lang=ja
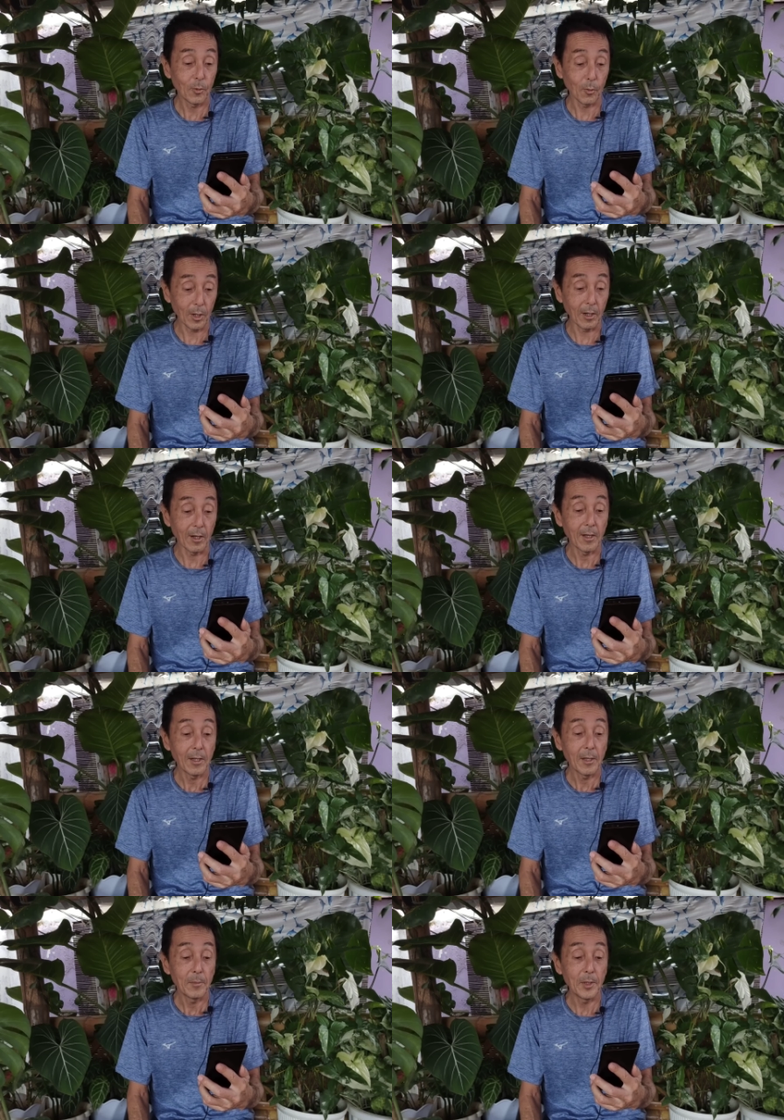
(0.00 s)
とか、
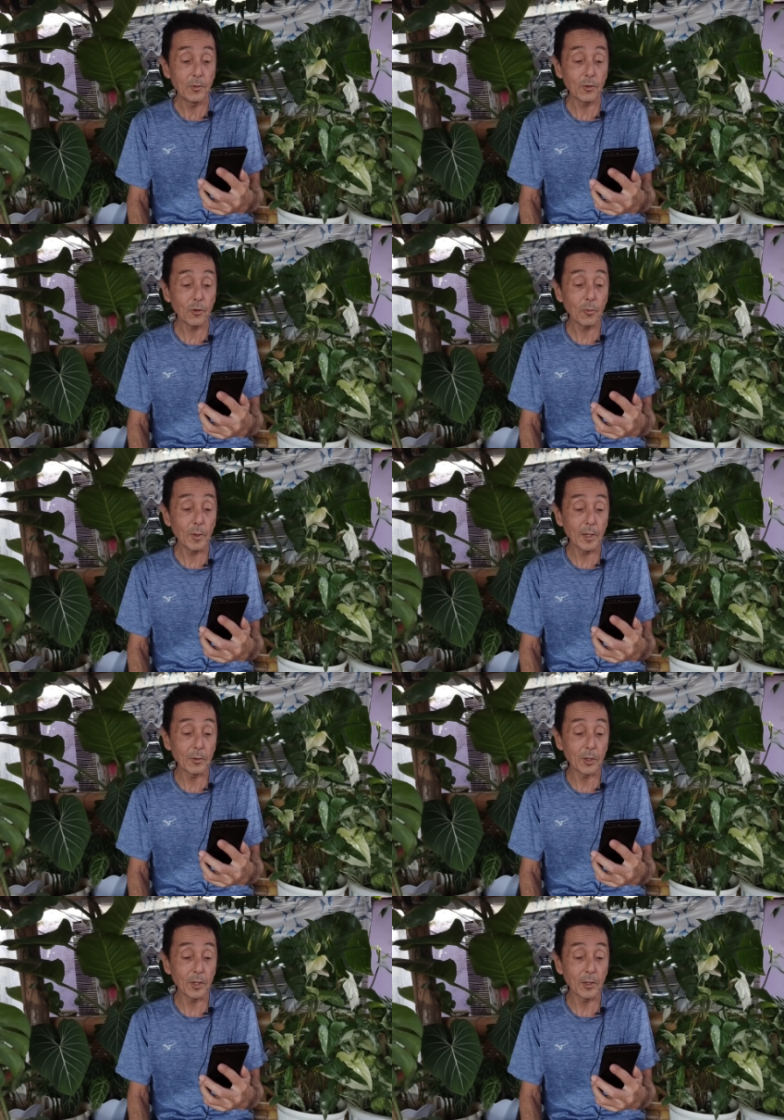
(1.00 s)
水商
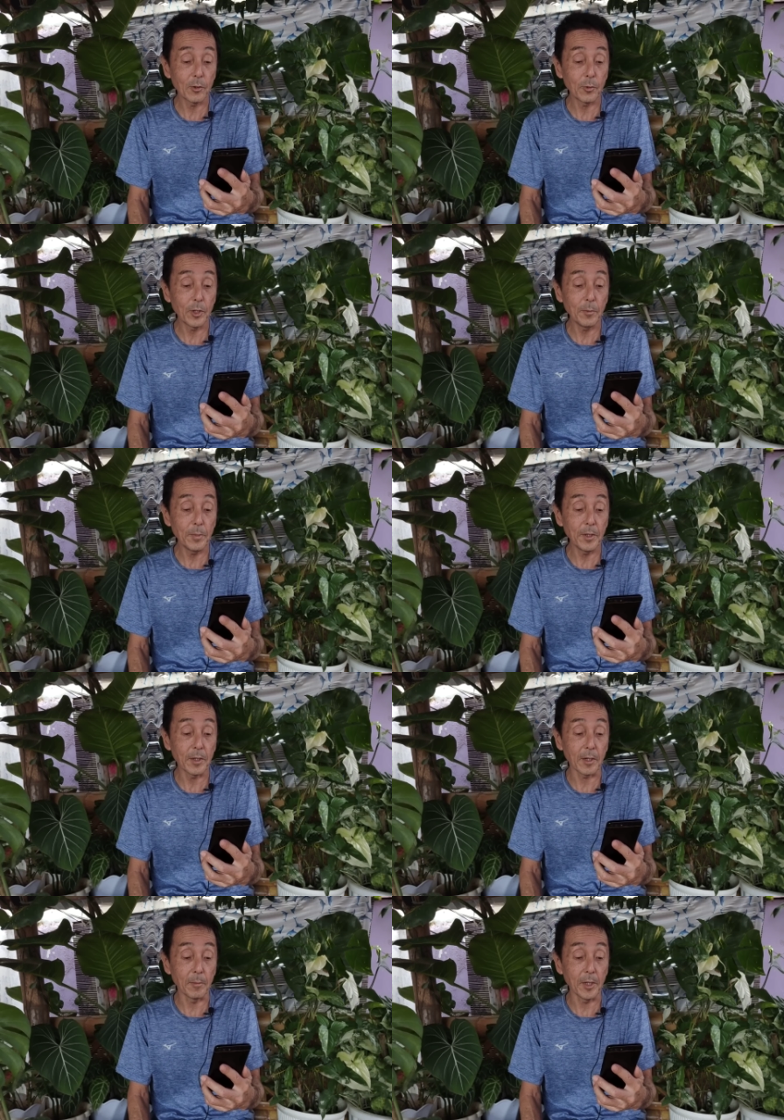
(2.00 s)
売をしている
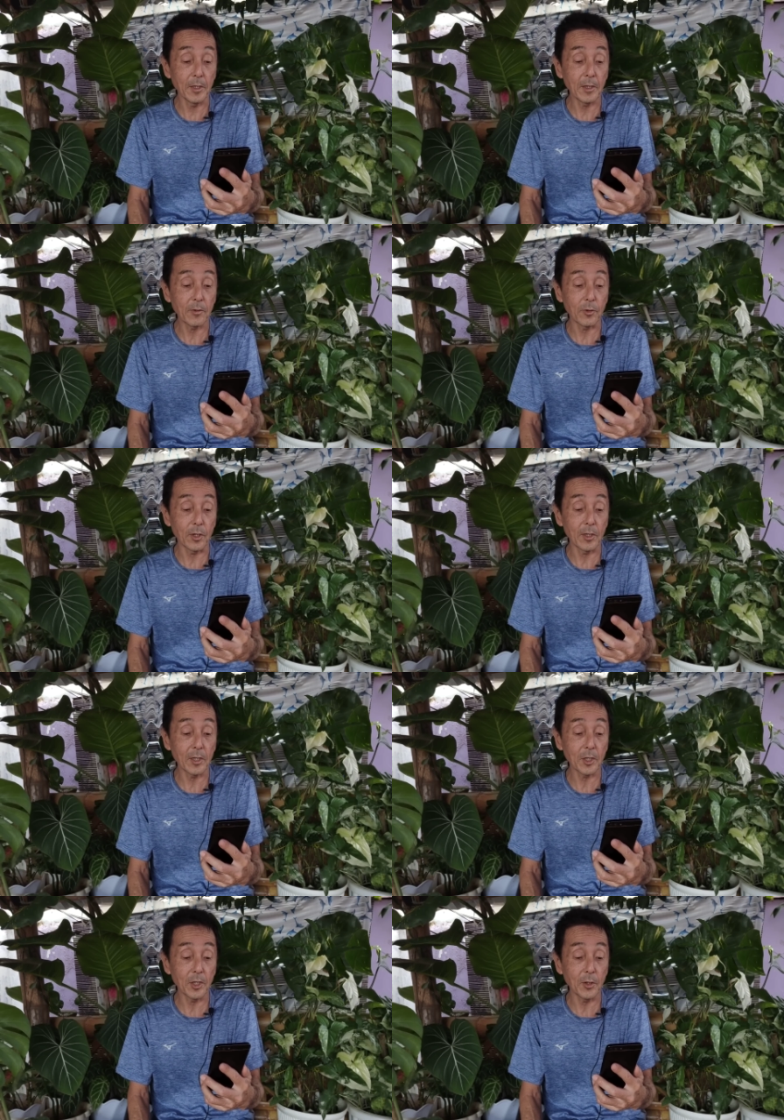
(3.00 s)
フィリピーナがみんな連れ
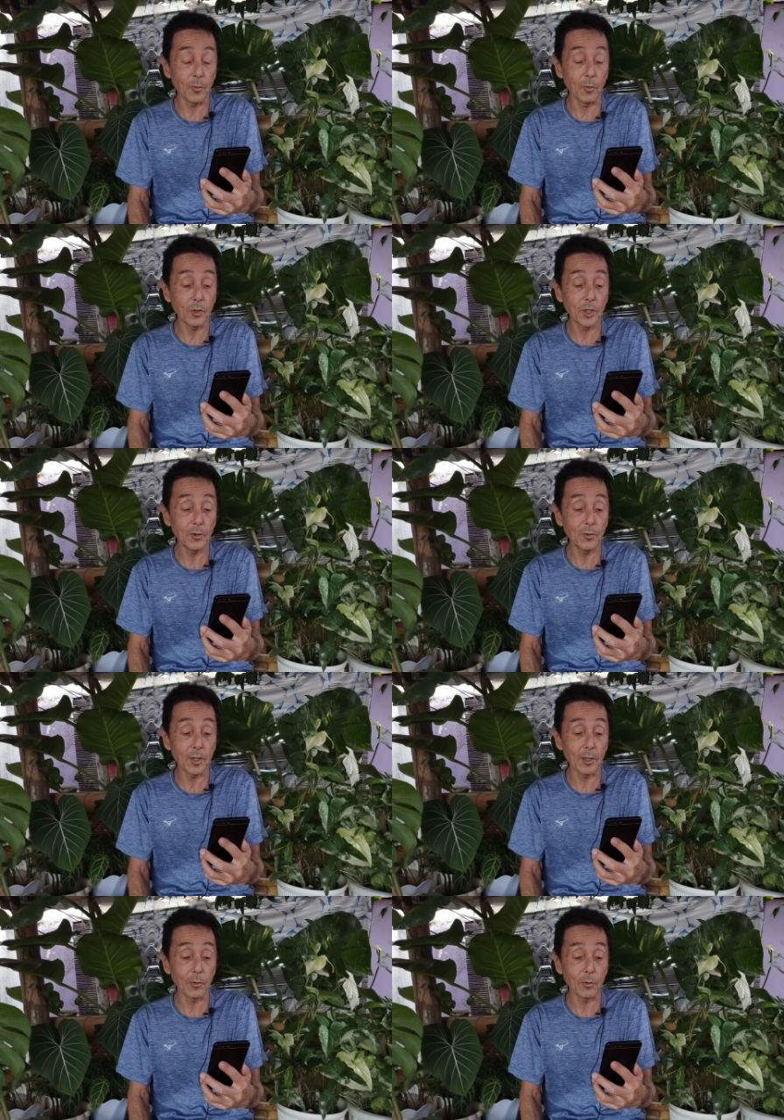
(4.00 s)
出しに応じる
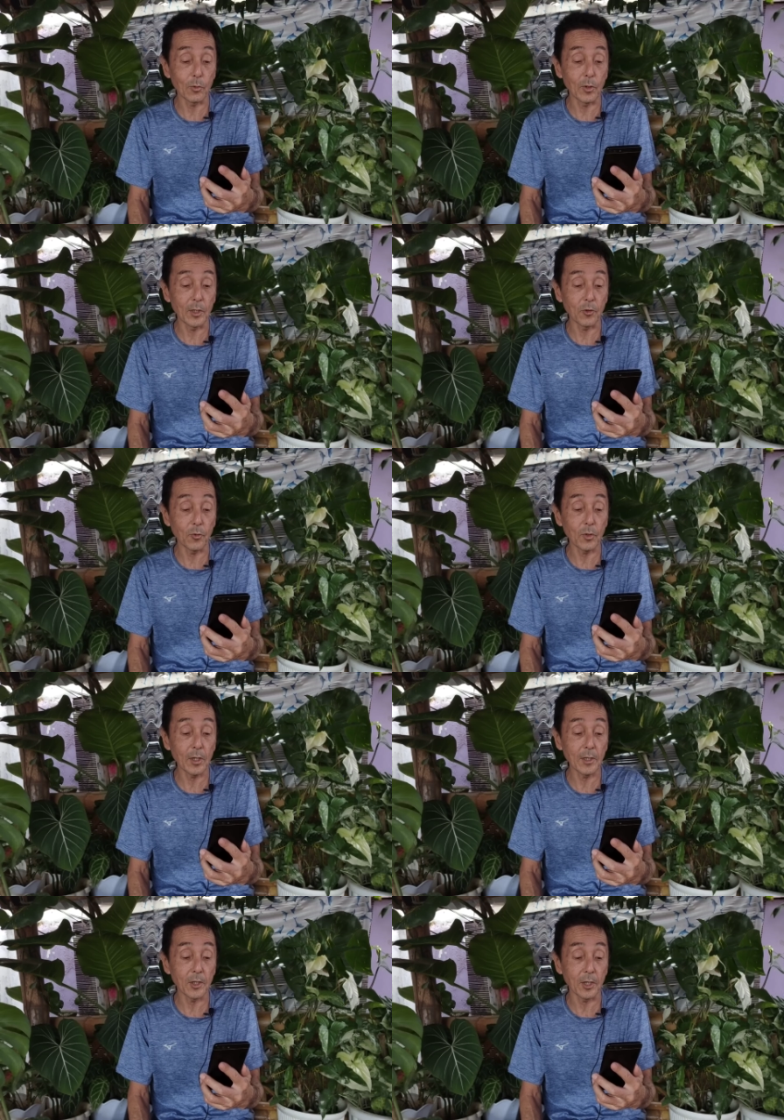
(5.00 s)
などとは冗
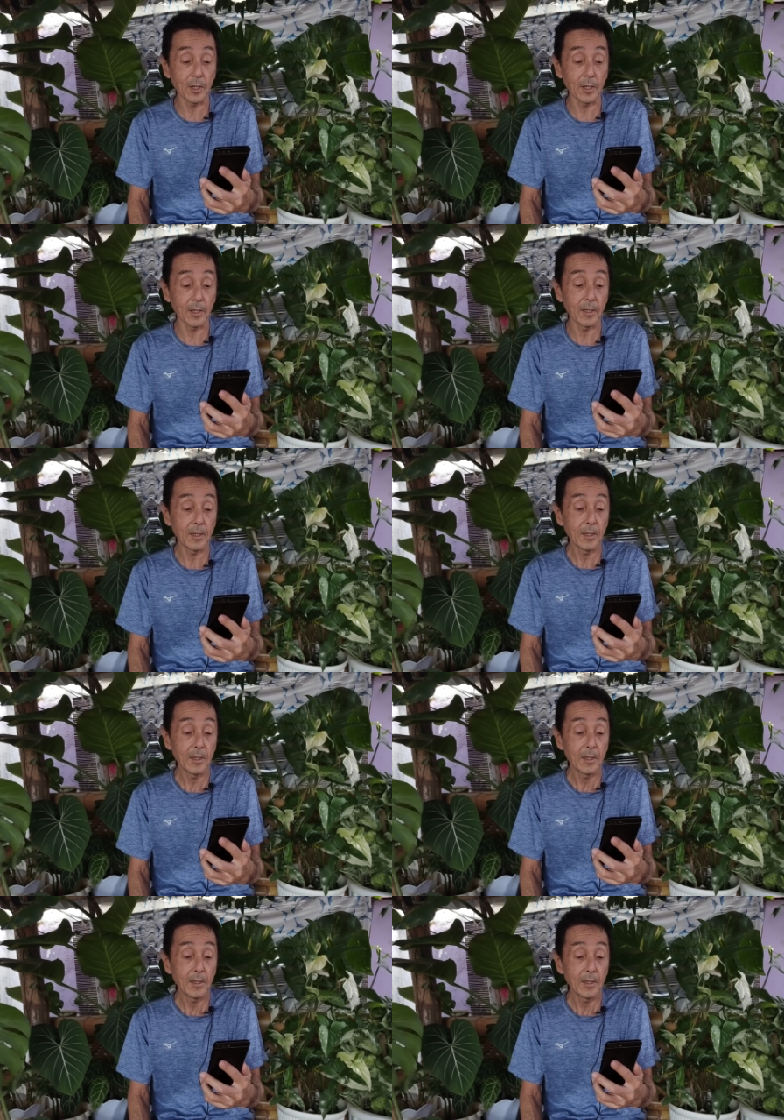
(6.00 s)
談じゃない。
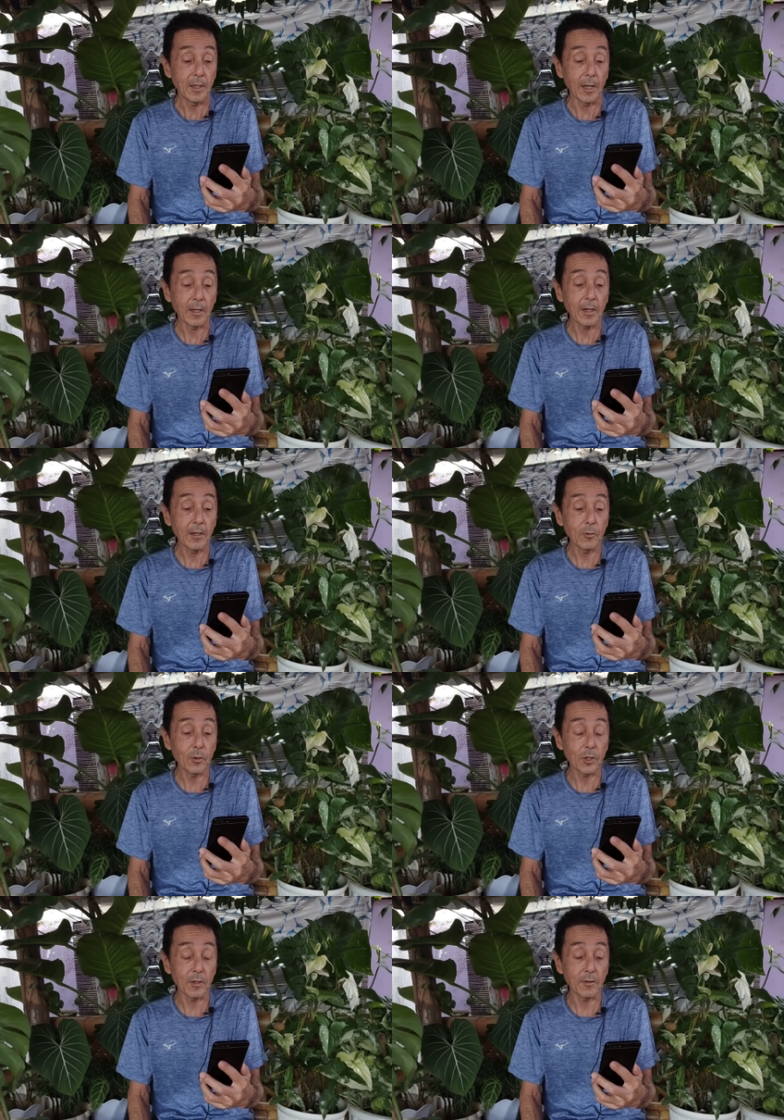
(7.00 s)
撤回
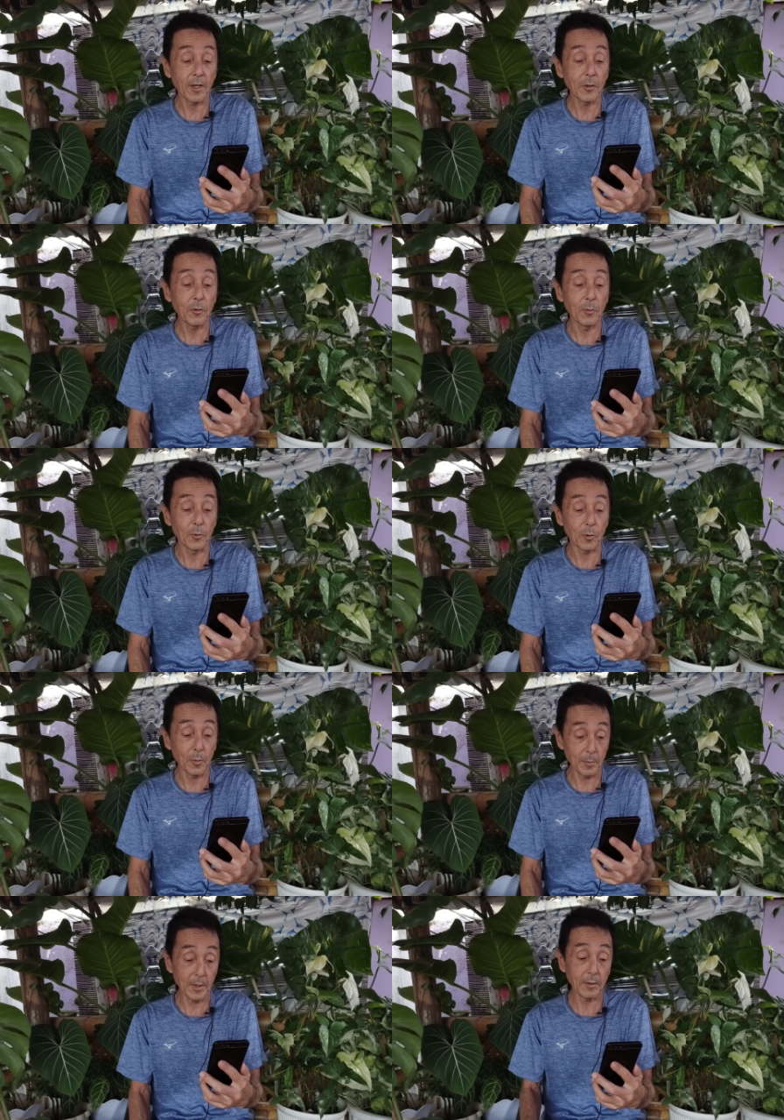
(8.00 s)
と謝罪を求
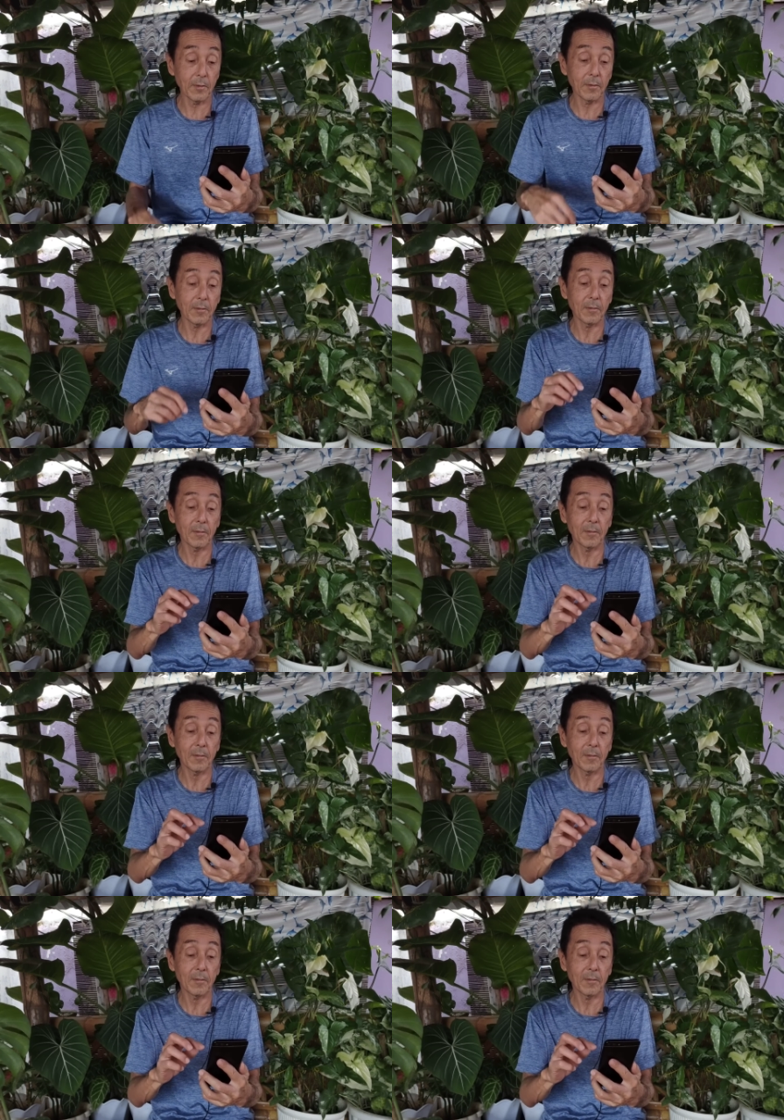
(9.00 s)
めます。